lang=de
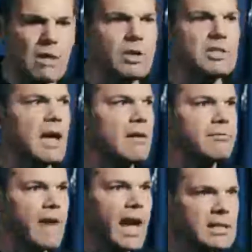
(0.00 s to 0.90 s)
können, wird
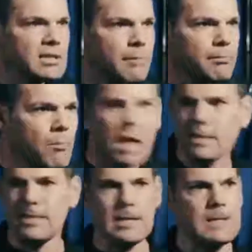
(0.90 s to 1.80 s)
ja weiter
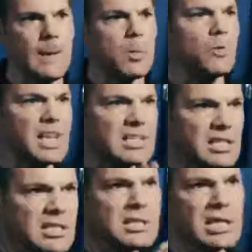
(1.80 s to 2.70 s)
bombardiert. Und
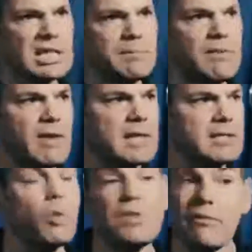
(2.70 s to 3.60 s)
das ist ja das
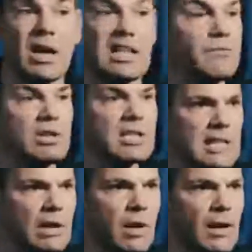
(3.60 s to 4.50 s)
Perverse. Und da werde ich
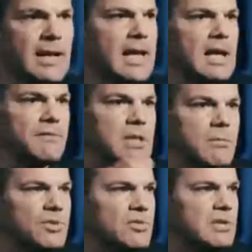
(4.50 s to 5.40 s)
wirklich sauer.
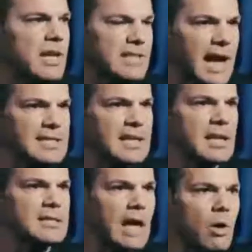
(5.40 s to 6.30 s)
Wir müssen der
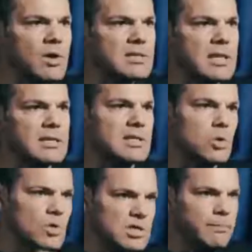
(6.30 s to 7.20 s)
Tatsache ins Auge sehen,
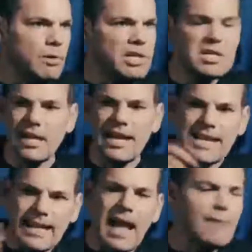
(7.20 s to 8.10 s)
dass unsere Politiker,
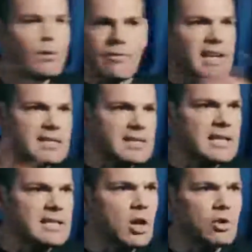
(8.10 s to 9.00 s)
egal von welcher
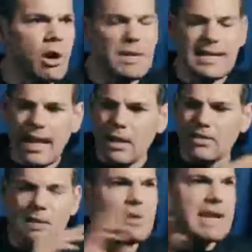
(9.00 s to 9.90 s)
Seite sie auch kommen, egal
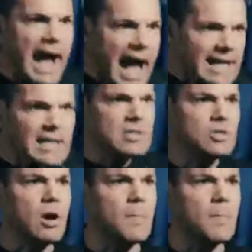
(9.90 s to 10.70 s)
aus welchem Lager sie